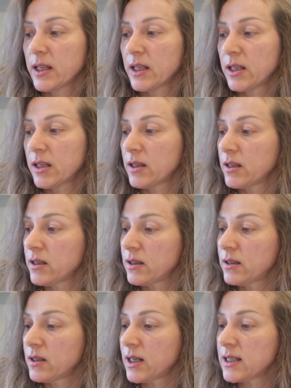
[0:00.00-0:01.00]

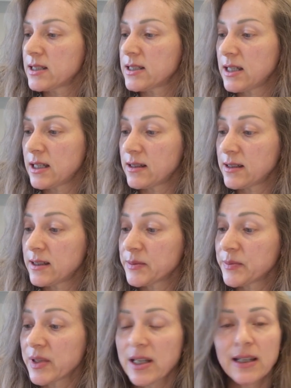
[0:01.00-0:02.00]
—
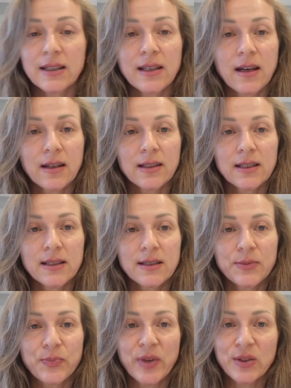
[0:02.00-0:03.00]
отдельная
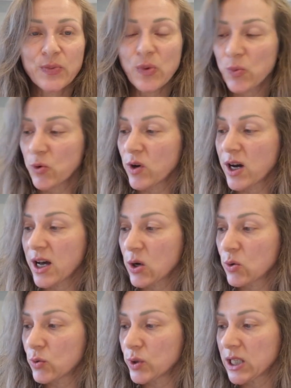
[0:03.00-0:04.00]
благодарность от попугая
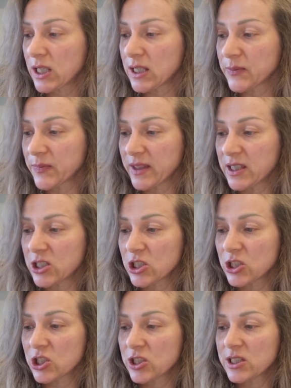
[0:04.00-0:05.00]
Куки и
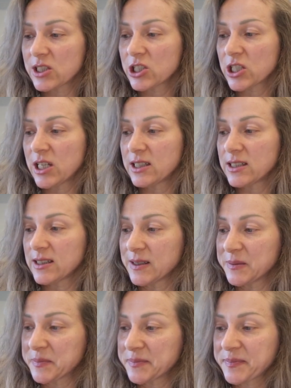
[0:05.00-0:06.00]
шиншиллы Шейдена.